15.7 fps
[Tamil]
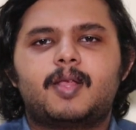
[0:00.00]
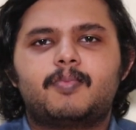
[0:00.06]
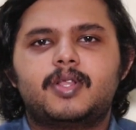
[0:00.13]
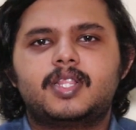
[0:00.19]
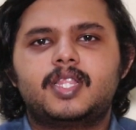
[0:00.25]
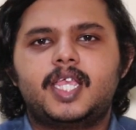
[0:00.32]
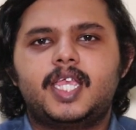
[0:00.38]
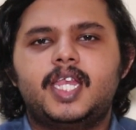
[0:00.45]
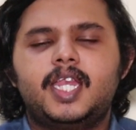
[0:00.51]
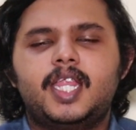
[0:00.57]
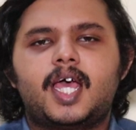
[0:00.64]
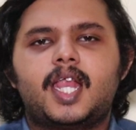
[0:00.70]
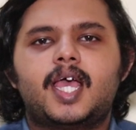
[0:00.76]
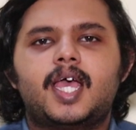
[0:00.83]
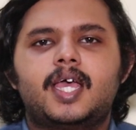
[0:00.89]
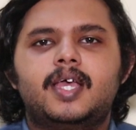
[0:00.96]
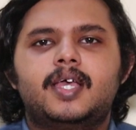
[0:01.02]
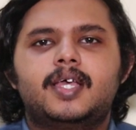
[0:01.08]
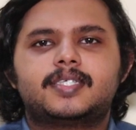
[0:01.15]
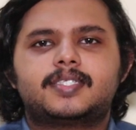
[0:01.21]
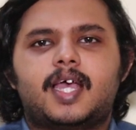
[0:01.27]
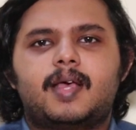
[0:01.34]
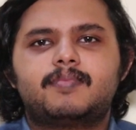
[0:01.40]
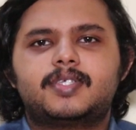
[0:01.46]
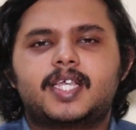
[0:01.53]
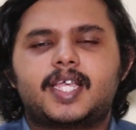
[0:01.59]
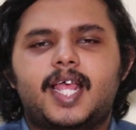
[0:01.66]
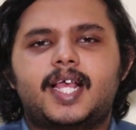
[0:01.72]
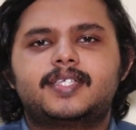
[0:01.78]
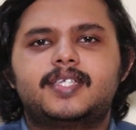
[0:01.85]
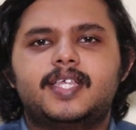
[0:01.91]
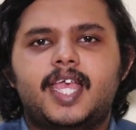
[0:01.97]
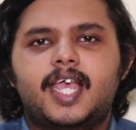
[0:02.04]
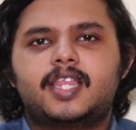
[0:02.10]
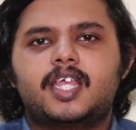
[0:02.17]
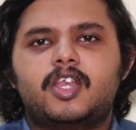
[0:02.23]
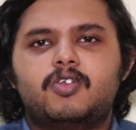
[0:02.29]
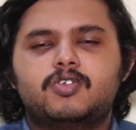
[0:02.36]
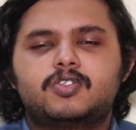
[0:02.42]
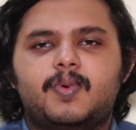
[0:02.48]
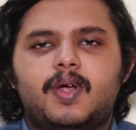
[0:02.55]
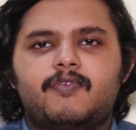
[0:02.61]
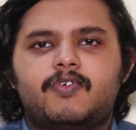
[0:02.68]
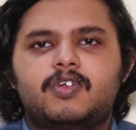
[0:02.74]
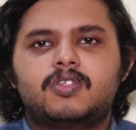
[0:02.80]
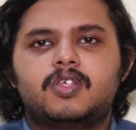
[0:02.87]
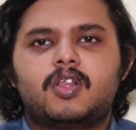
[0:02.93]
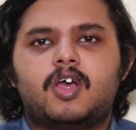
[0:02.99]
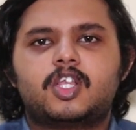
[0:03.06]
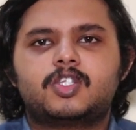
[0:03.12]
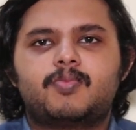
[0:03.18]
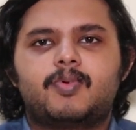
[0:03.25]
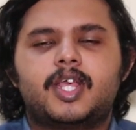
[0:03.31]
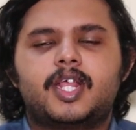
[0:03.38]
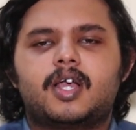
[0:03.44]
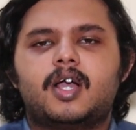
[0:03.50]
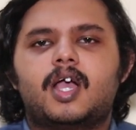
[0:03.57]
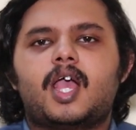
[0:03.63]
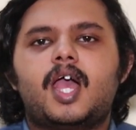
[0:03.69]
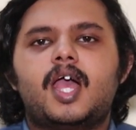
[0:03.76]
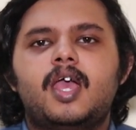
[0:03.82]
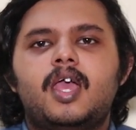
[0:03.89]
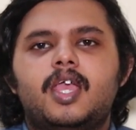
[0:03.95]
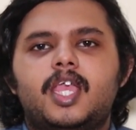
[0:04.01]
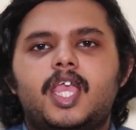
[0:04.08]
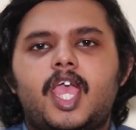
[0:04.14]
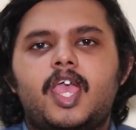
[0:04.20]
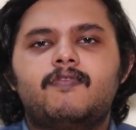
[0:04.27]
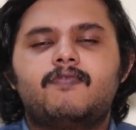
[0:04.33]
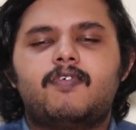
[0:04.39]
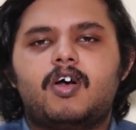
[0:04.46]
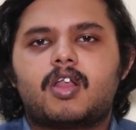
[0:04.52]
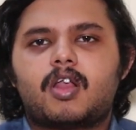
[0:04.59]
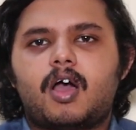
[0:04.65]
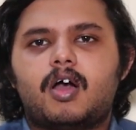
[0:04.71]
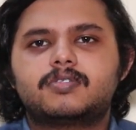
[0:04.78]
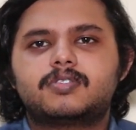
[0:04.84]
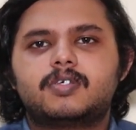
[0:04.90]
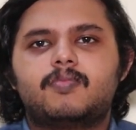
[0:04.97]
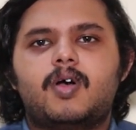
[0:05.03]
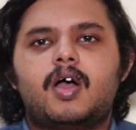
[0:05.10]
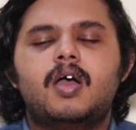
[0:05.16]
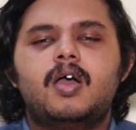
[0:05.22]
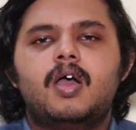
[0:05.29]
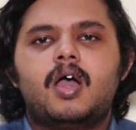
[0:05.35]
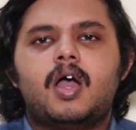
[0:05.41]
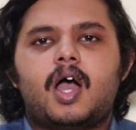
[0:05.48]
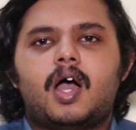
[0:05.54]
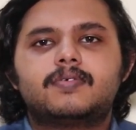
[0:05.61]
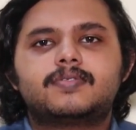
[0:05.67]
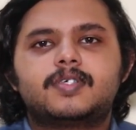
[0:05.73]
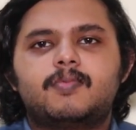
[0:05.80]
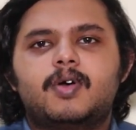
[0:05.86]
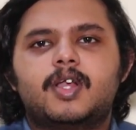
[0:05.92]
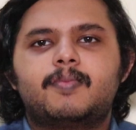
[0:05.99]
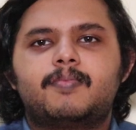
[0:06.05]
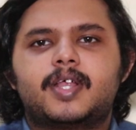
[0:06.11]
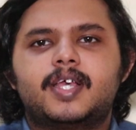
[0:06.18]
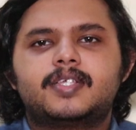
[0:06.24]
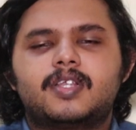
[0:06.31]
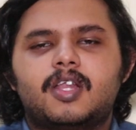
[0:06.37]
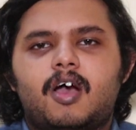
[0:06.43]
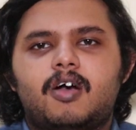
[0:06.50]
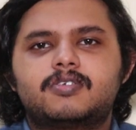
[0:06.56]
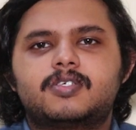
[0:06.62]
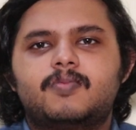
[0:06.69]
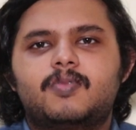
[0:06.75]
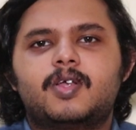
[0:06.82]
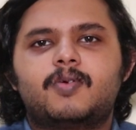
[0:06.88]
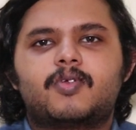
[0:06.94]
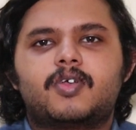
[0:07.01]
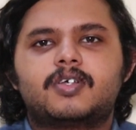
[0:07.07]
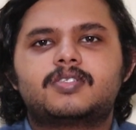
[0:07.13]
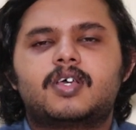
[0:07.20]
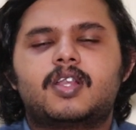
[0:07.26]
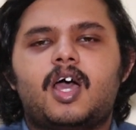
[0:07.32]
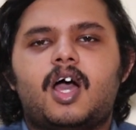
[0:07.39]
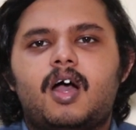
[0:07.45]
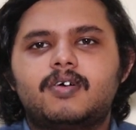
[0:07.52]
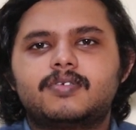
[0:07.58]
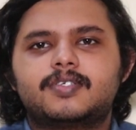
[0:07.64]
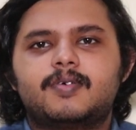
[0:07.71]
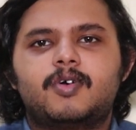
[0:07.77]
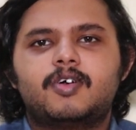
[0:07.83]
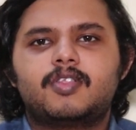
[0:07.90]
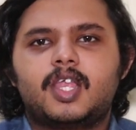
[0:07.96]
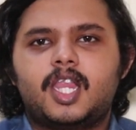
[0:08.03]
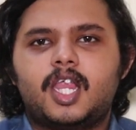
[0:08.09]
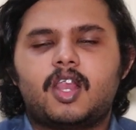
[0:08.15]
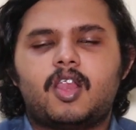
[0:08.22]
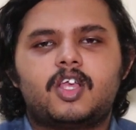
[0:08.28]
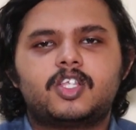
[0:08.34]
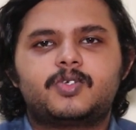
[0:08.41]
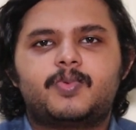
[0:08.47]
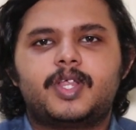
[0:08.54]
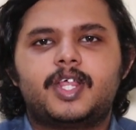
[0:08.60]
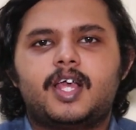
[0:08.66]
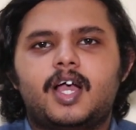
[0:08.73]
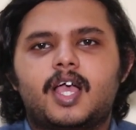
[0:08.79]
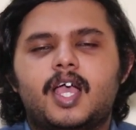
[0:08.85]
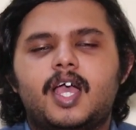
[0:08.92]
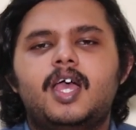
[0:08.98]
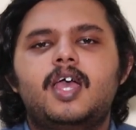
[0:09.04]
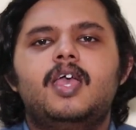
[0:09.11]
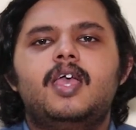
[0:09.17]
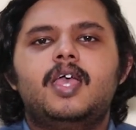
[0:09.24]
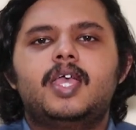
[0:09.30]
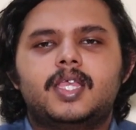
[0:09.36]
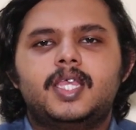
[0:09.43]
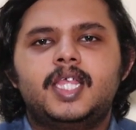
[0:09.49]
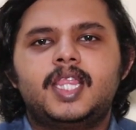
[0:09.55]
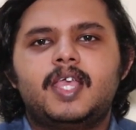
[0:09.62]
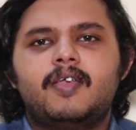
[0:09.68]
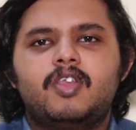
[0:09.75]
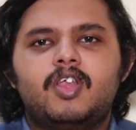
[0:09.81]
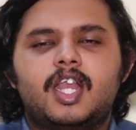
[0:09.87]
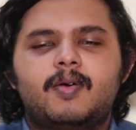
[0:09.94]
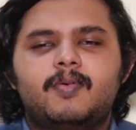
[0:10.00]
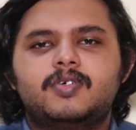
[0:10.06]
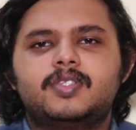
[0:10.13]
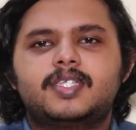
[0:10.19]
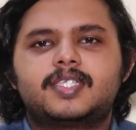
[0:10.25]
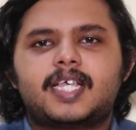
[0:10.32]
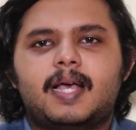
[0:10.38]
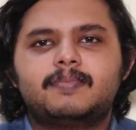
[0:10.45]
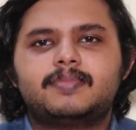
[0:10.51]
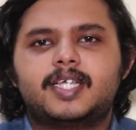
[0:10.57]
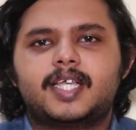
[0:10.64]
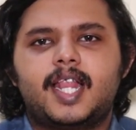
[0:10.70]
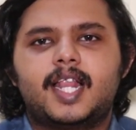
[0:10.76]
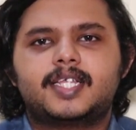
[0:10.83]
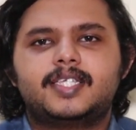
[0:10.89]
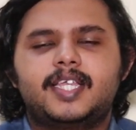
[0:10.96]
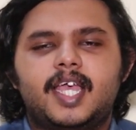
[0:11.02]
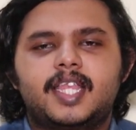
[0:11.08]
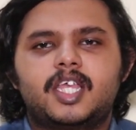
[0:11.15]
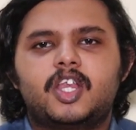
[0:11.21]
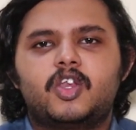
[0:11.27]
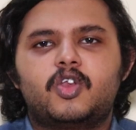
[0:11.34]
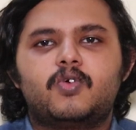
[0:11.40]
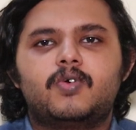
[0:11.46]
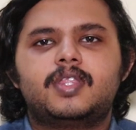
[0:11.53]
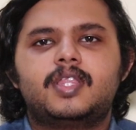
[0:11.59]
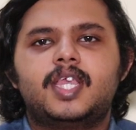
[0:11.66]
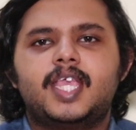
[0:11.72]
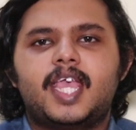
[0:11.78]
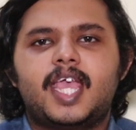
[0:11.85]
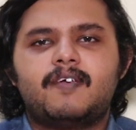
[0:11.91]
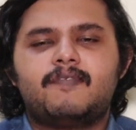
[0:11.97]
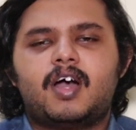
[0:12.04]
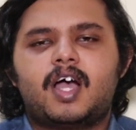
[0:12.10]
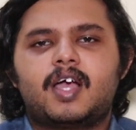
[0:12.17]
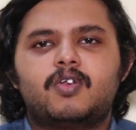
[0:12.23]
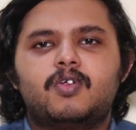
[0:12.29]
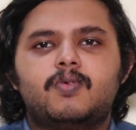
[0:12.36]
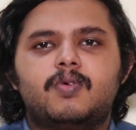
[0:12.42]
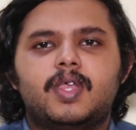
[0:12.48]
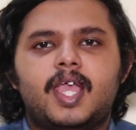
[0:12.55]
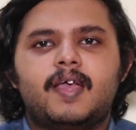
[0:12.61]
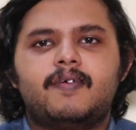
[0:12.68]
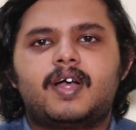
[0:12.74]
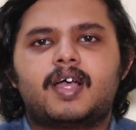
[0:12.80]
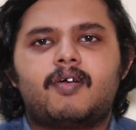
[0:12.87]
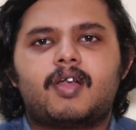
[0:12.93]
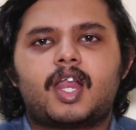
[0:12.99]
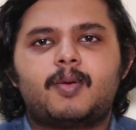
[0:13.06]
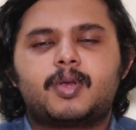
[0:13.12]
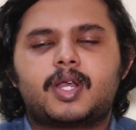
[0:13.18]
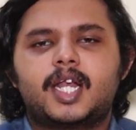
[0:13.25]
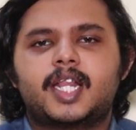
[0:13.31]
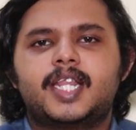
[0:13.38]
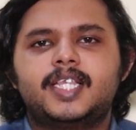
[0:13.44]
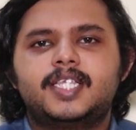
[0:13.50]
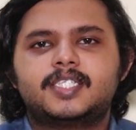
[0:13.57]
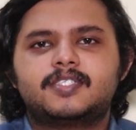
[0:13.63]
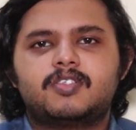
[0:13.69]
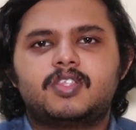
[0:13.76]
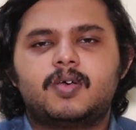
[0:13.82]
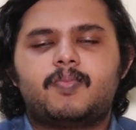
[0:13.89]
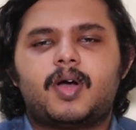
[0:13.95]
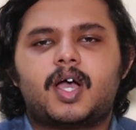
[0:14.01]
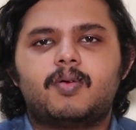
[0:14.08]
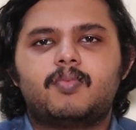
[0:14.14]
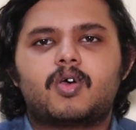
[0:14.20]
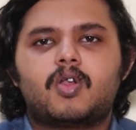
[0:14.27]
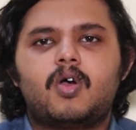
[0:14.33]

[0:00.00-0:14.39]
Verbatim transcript: தரப்புலேருந்து இந்தியாவில் சாம்சங் கேலக்ஸி ஏ த்ரீ டூ ஸ்மார்ட் ஃபோன் வந்து லான்ச் பண்ணியிருக்காங்க ஏ ஃபார் ஆசமாக ஆசமான ப்ரைஸில் ஆசமான ப்ராசரில் ஆசமாக வந்து இந்தியாவில் லான்ச் பண்ணியிருக்காங்க இந்த வீடியோவில் நம்ம வந்து சாம்சங் கேலக்ஸி ஏ தேர்ட்டி டூ வந்து ஏன் வாங்கணும் ஏன் வாங்க வேண்டாம் அப்படிக்கான ரீசன்ஸ் வந்து பார்க்க